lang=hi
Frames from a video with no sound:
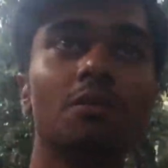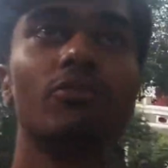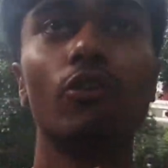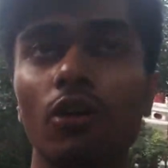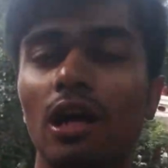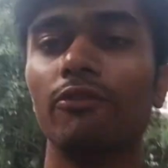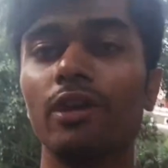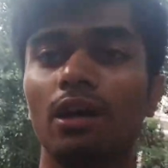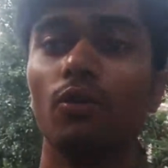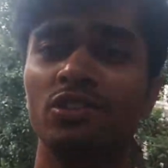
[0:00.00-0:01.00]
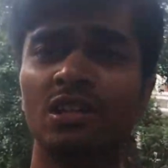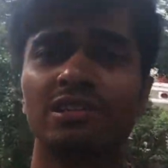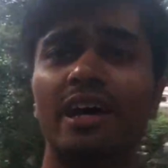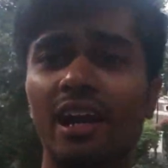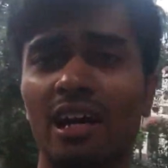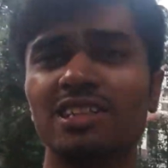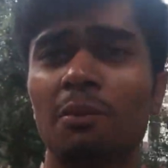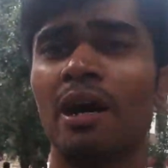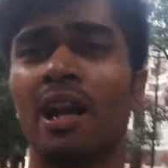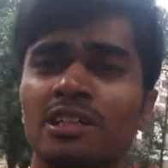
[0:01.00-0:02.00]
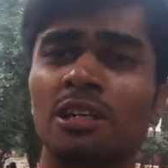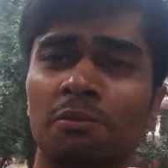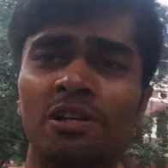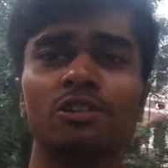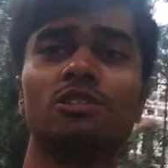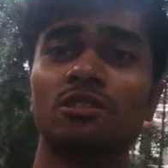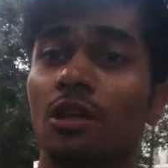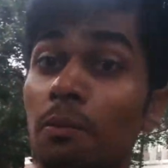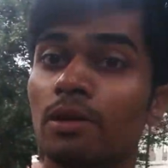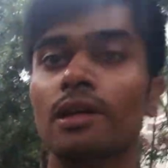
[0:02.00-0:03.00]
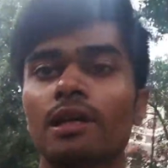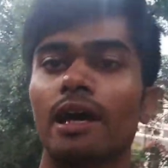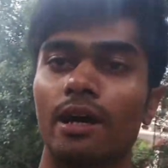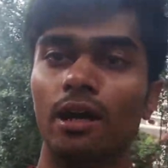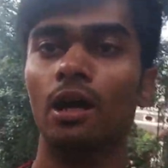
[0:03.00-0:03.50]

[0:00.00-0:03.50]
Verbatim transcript: भी फोटोग्राफी है ना ओरिजिनल सारे राजा महाराजा ब्रिटिश सब की है